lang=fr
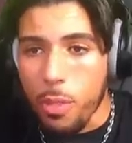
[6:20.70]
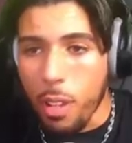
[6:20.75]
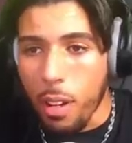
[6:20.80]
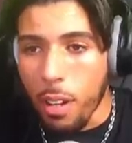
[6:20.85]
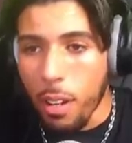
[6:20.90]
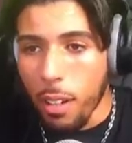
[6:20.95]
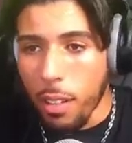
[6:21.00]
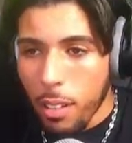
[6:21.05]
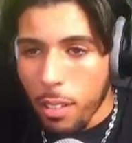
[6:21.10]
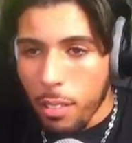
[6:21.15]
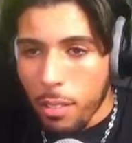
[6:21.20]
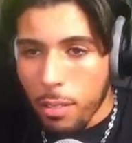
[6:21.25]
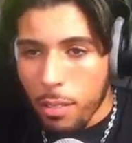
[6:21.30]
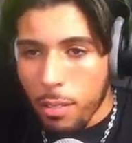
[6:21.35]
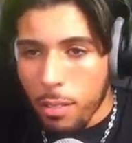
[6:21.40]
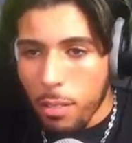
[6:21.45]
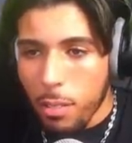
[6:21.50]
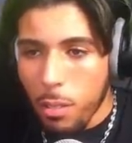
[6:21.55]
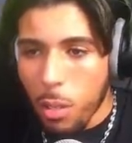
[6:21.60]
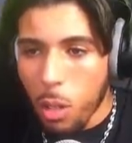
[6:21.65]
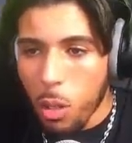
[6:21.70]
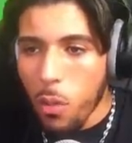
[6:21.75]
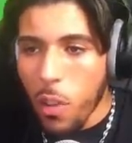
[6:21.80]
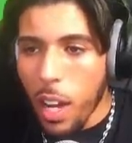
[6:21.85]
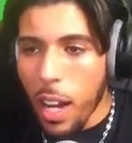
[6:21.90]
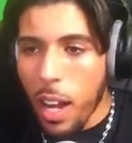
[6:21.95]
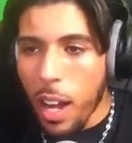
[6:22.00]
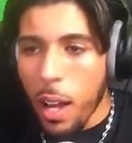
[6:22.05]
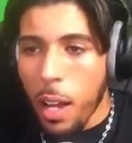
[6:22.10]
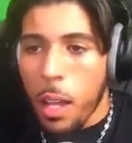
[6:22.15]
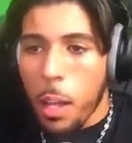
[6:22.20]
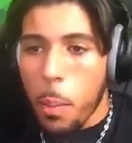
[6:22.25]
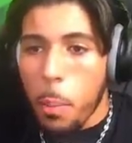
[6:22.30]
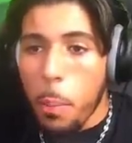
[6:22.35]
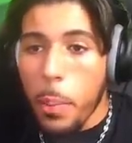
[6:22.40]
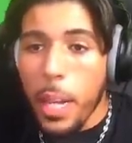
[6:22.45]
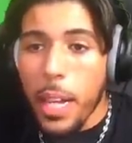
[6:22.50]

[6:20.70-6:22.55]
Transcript: Hein. Hmm. Mm-hmm. Donc voilà. Mm-hmm.